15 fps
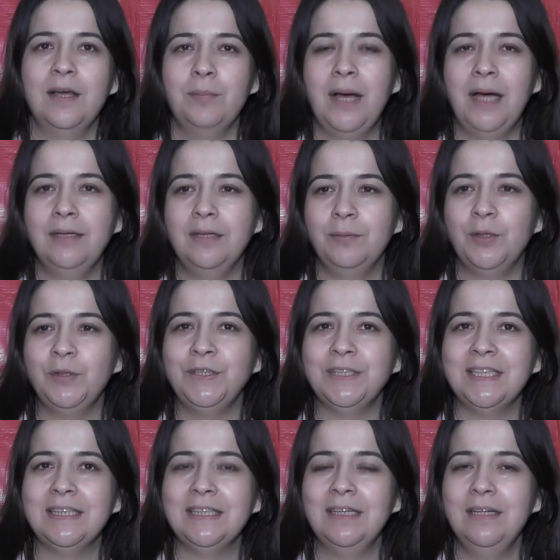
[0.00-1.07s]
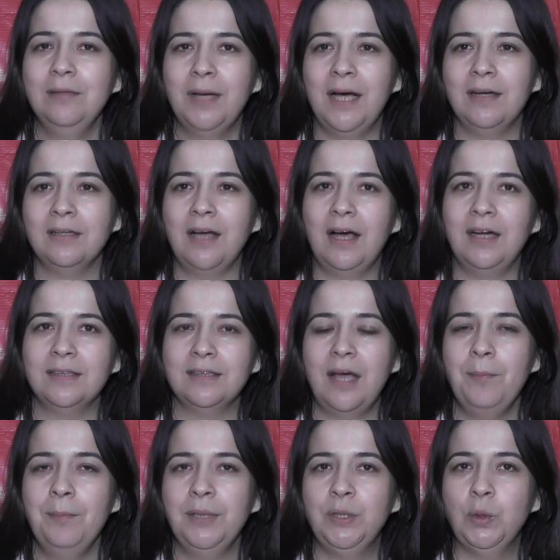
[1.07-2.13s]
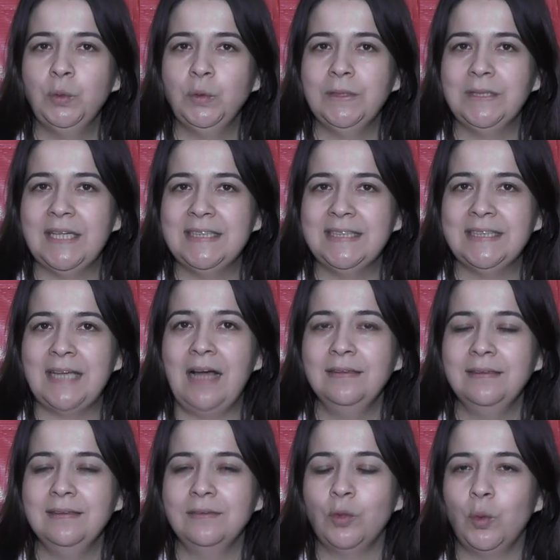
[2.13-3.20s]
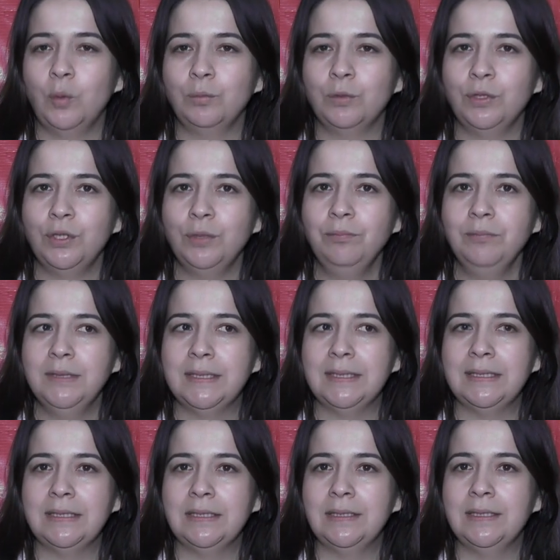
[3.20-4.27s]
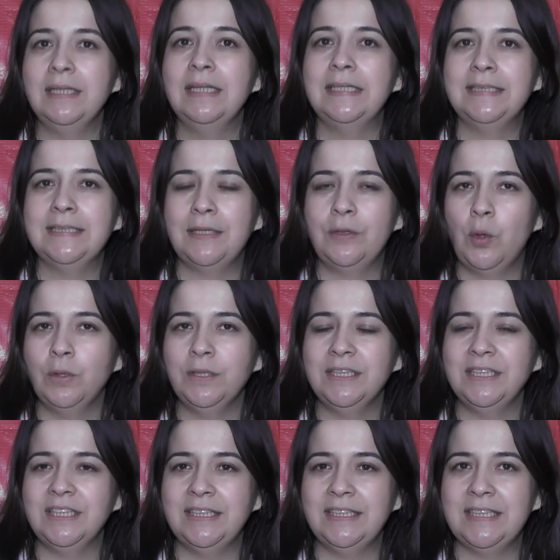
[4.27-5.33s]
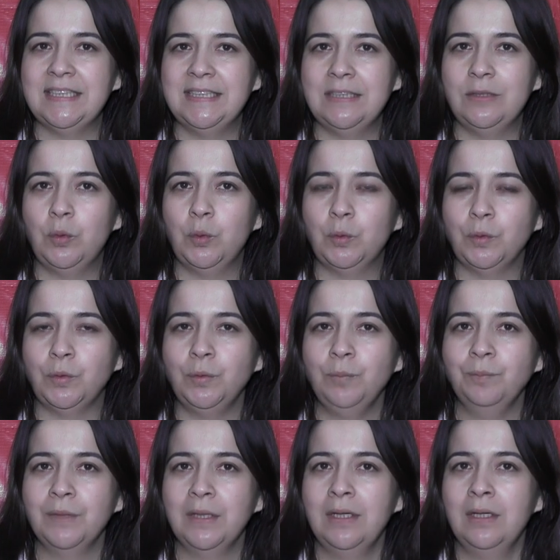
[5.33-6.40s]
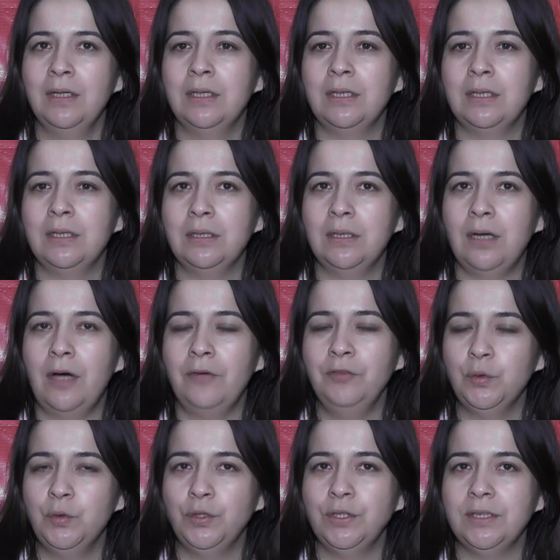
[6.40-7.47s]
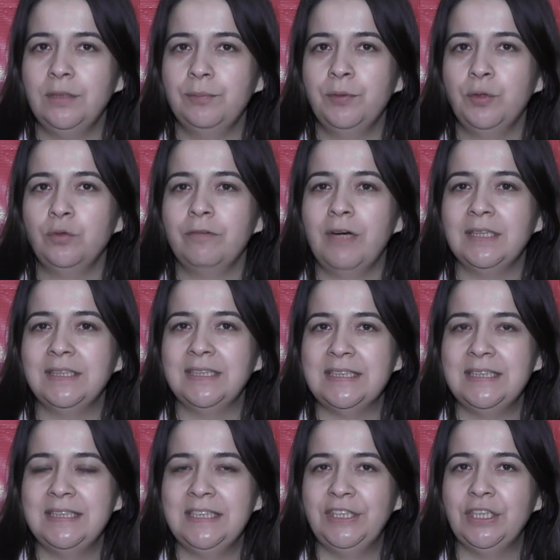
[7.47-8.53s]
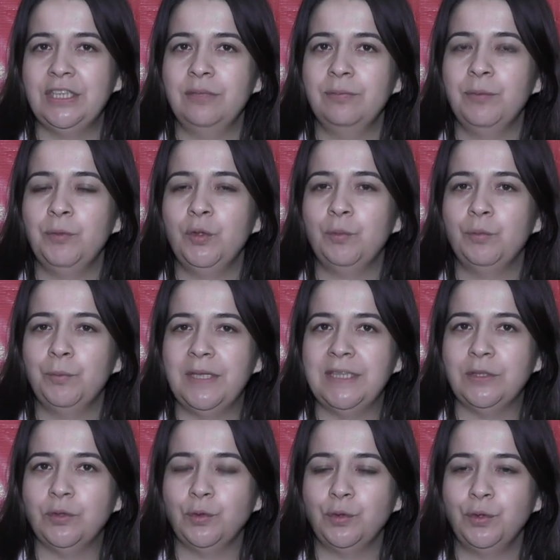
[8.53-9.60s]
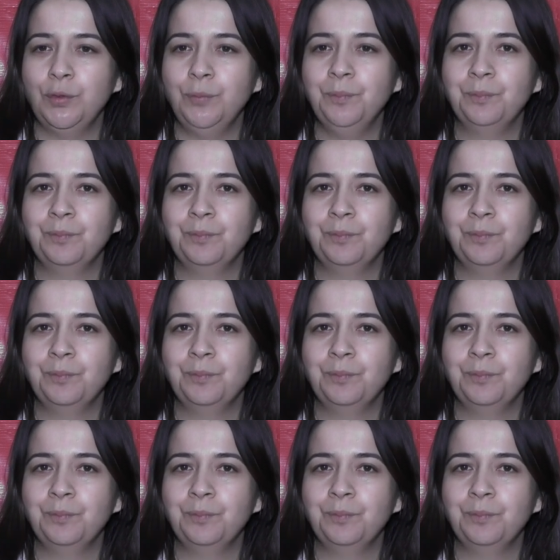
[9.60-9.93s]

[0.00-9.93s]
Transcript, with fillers: Merhaba öncelikle. Ben Erdem, 1980 doğumluyum. Ee, liseyi Ortaca Lisesi'nde okudum. Ee, Afyon Kocatepe Üniversitesi İşletme Bölümü mezunuyum.